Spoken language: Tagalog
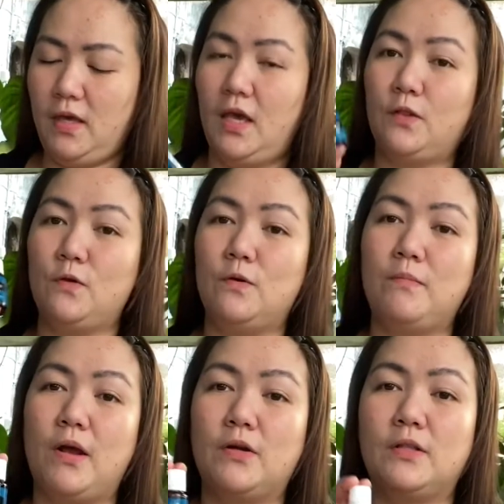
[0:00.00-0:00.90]
ito yung
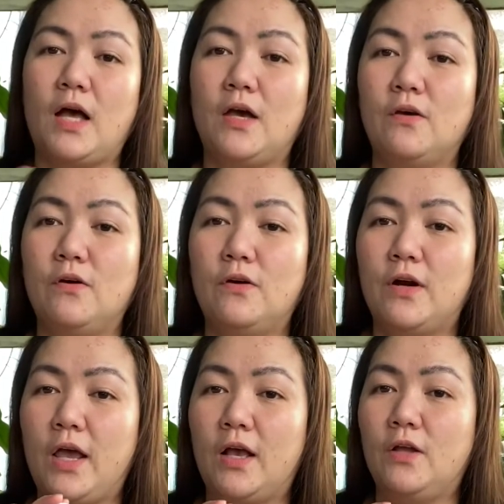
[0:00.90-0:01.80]
meron tayo,
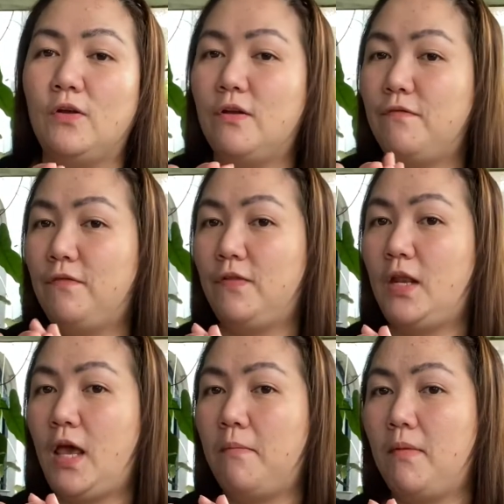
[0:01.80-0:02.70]
oregano na
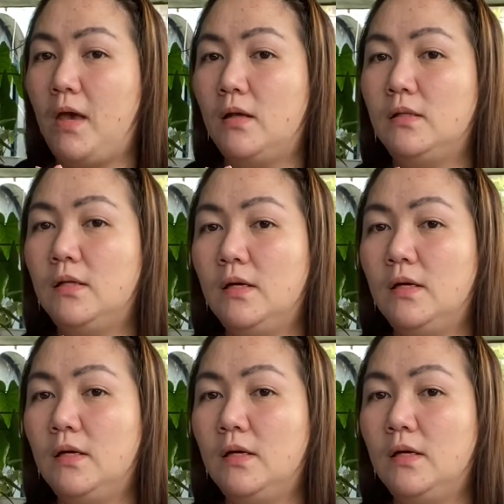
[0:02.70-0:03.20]
15 ml.